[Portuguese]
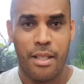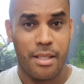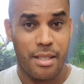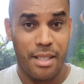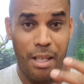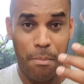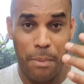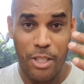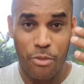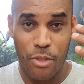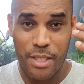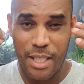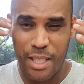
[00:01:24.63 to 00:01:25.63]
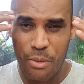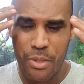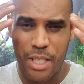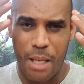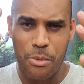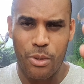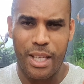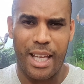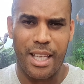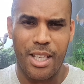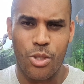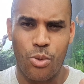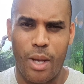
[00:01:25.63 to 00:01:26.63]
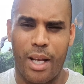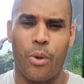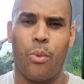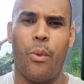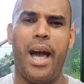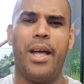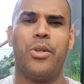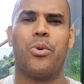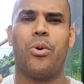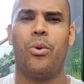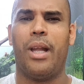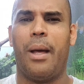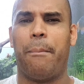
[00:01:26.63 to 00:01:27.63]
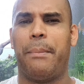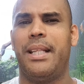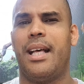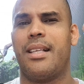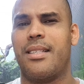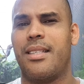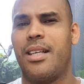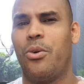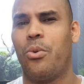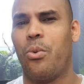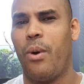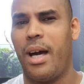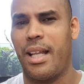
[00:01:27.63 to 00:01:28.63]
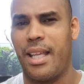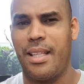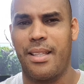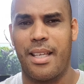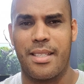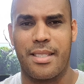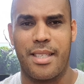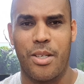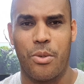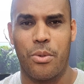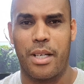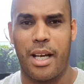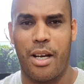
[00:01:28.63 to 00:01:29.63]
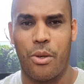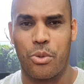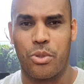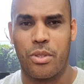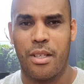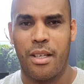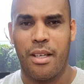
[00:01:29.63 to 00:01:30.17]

Se de repente você não sabe o que é isso, aquário com lapidação 45 graus?